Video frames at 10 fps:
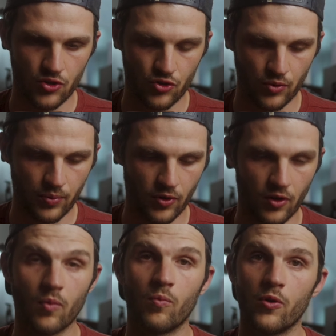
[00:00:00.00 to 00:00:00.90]
je
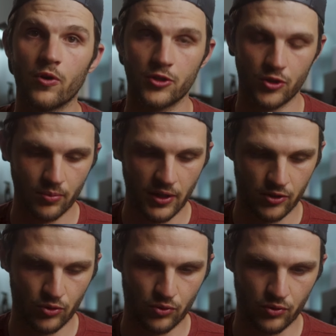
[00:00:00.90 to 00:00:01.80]
prends mon rush de
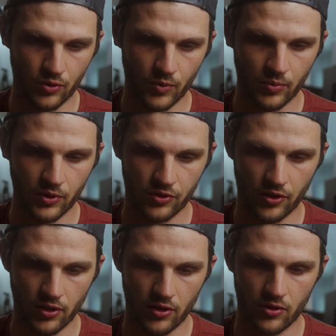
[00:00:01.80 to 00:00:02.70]
base du coup de mon
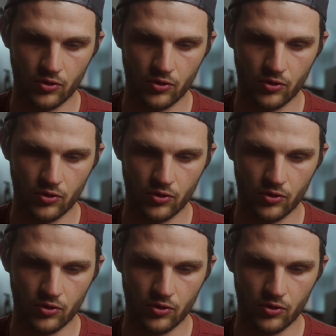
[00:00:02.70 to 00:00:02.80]
boxeur,